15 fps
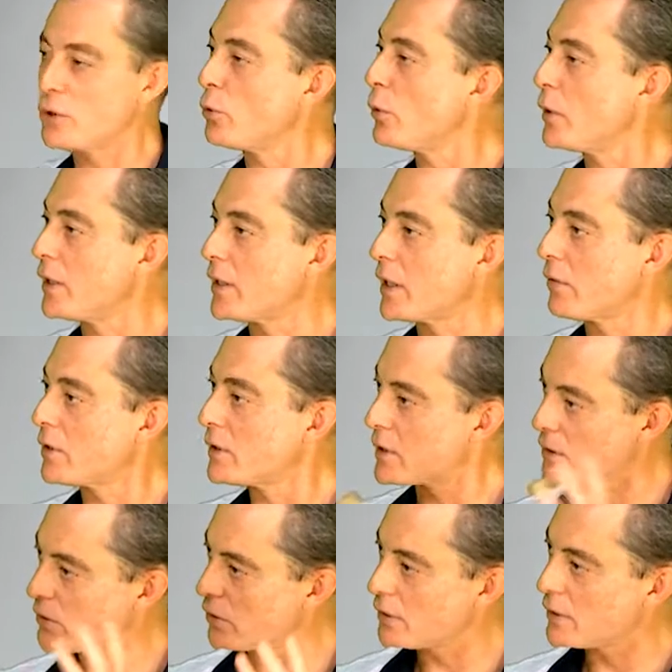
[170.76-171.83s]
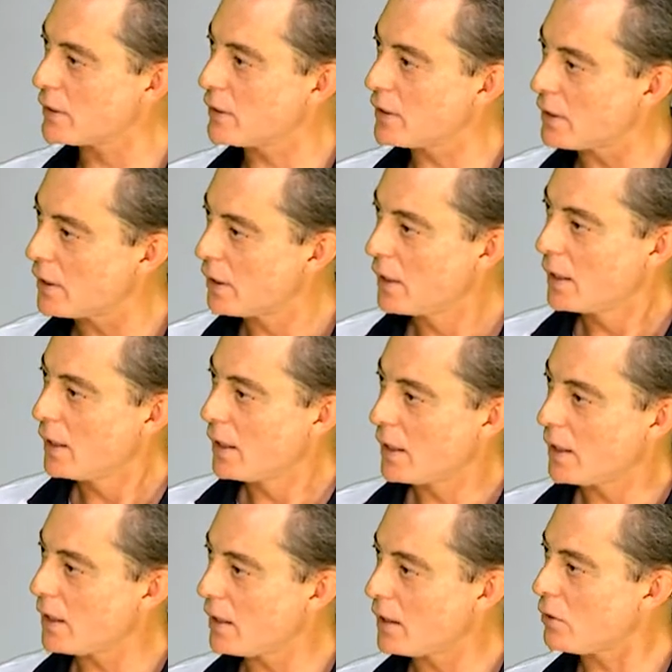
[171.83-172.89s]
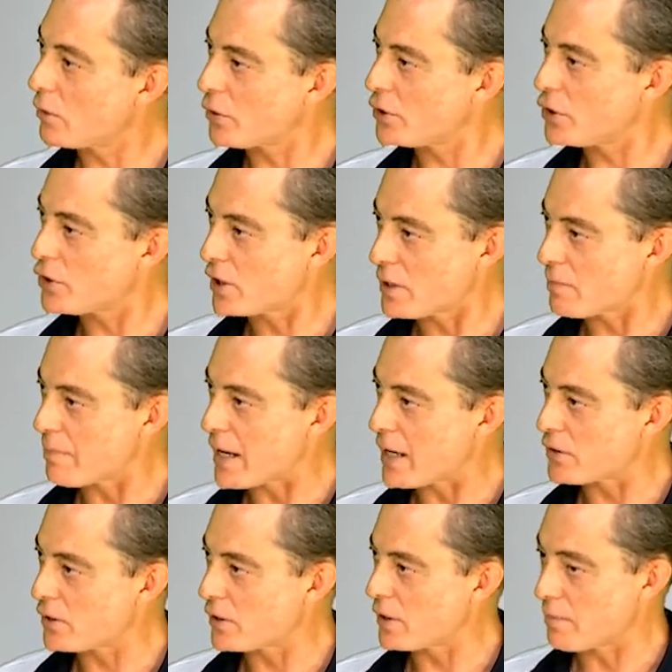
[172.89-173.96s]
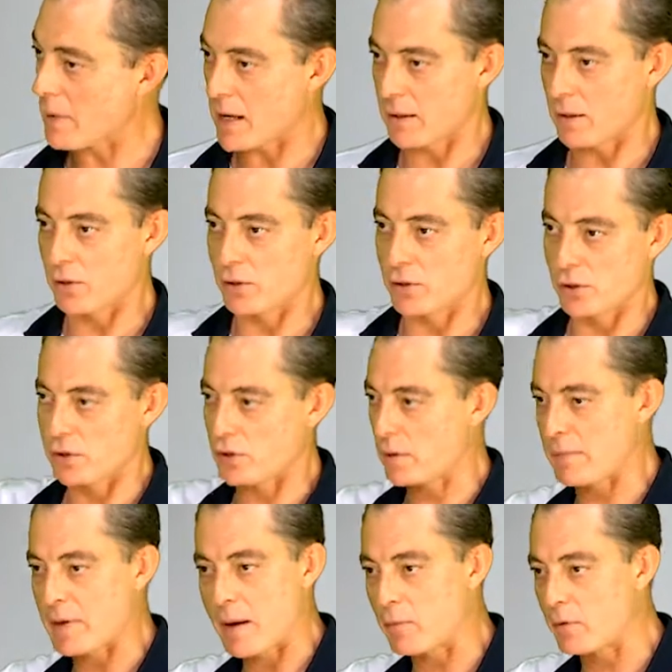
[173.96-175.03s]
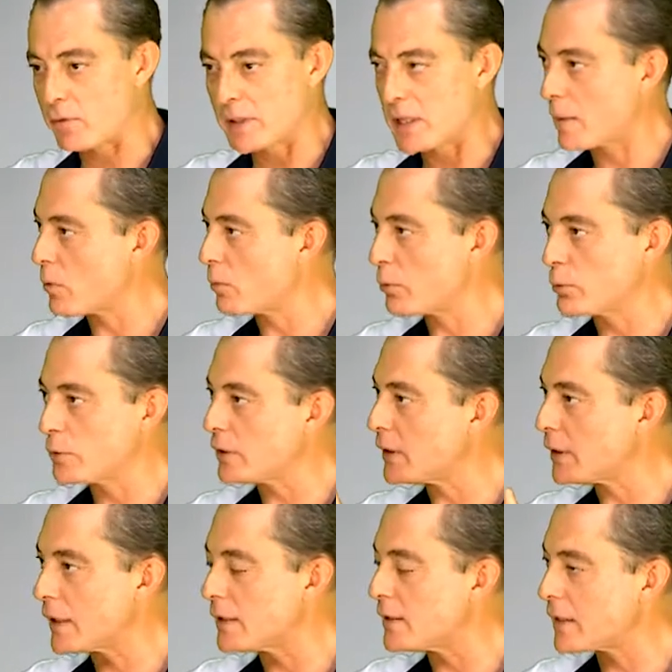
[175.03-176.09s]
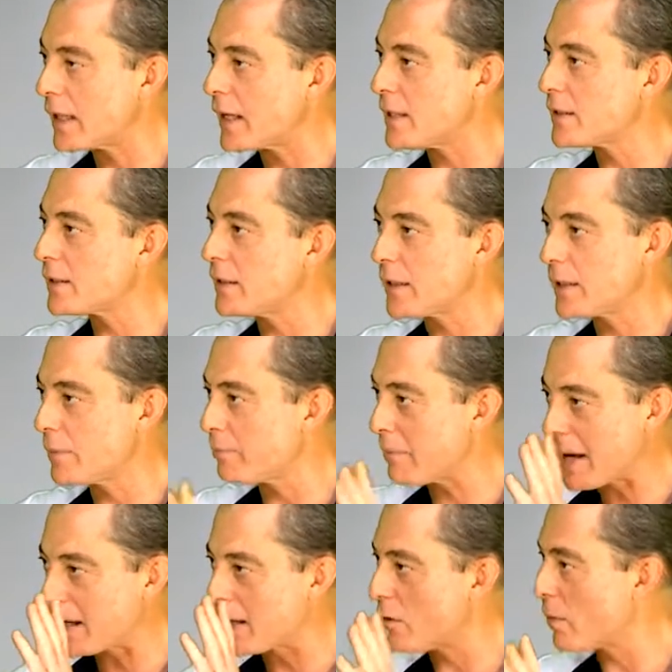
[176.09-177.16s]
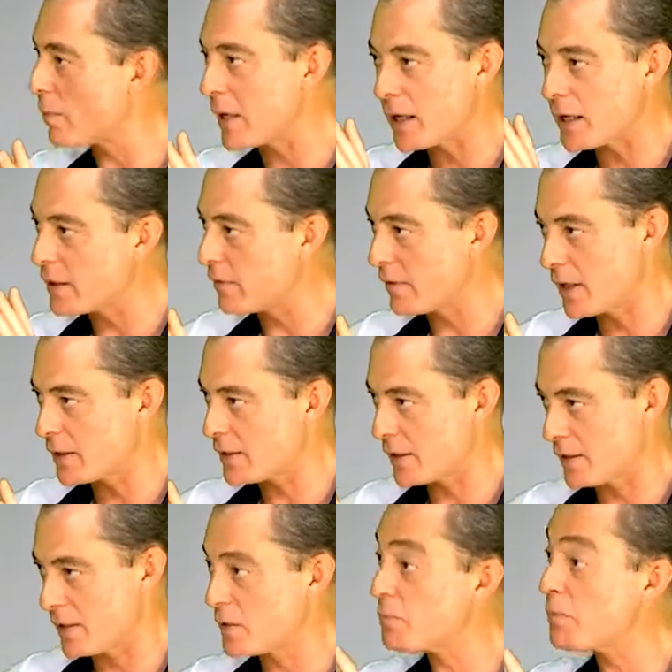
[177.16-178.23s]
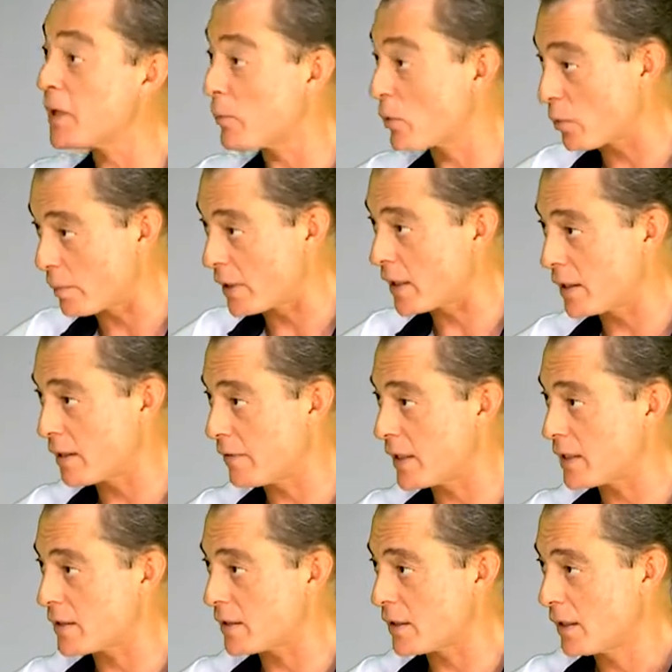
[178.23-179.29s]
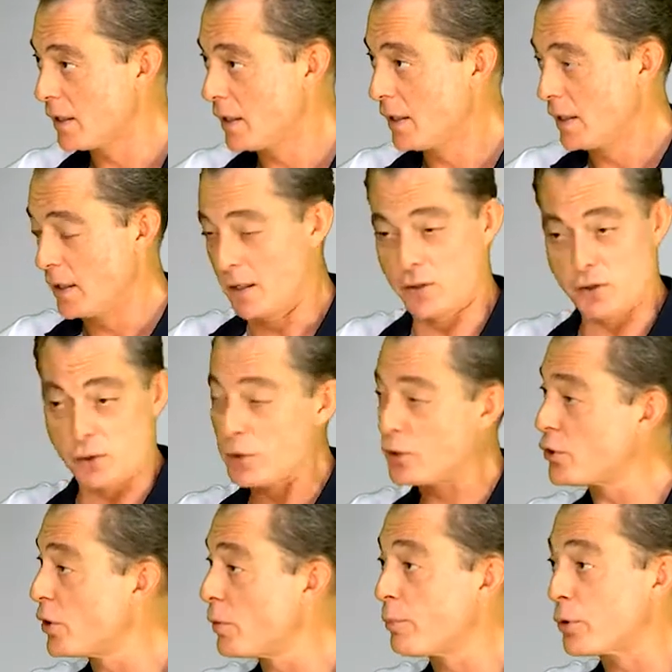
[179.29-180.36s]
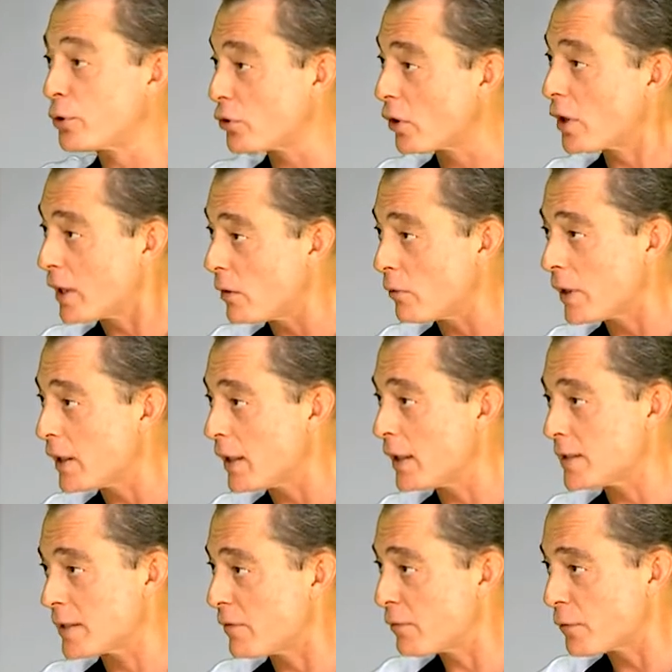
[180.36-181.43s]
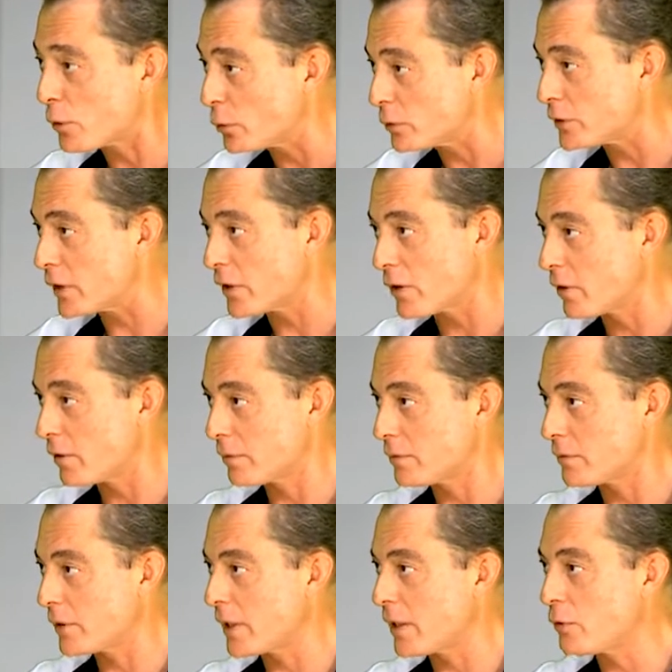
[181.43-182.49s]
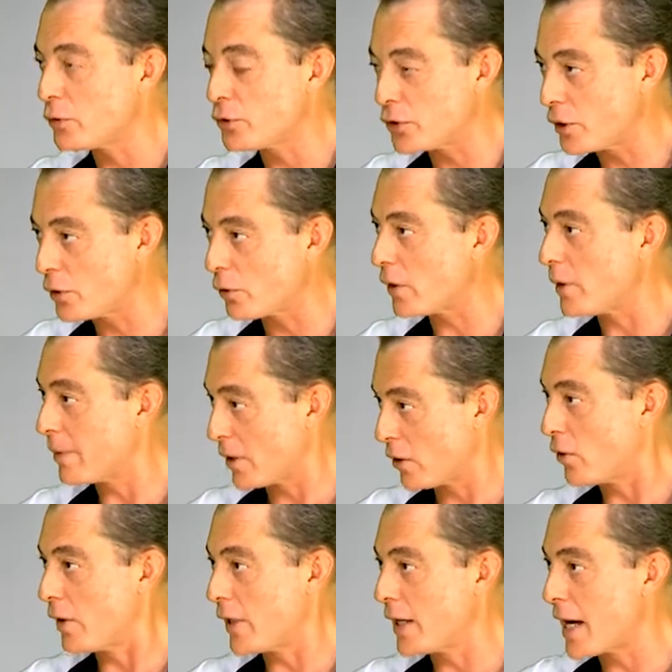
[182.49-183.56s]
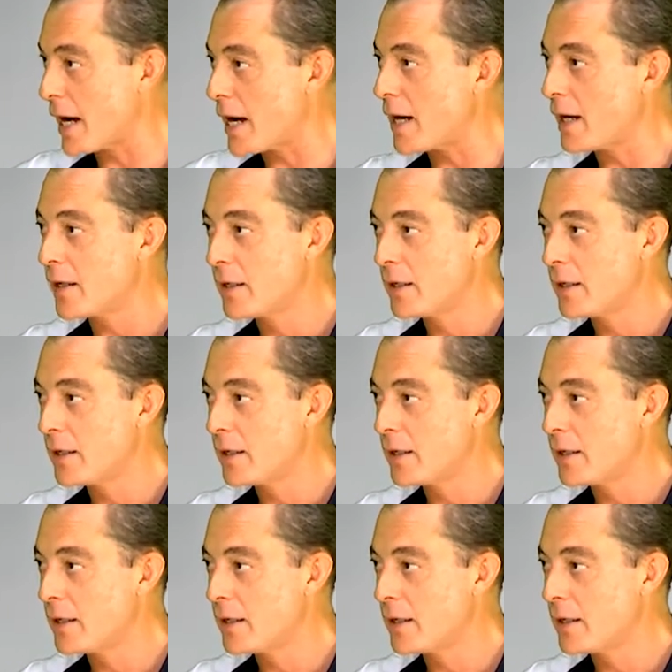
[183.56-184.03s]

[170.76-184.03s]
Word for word: diluita in questa sorta di eh, ingordigia di immagini, ma oggi abbiamo, vediamo Putin e Zelensky che parlano in maniera diversa, si esprimono in maniera diversa. Churchill portò la lingua inglese al fronte, no? cioè riuscì con le parole a